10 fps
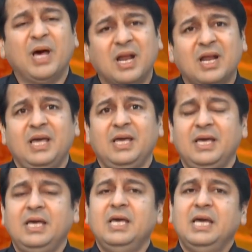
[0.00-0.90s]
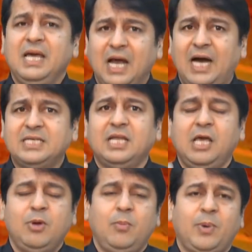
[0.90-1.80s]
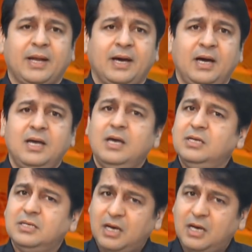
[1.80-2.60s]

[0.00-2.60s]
मर रहे हैं इलाज नहीं मिल पा रहा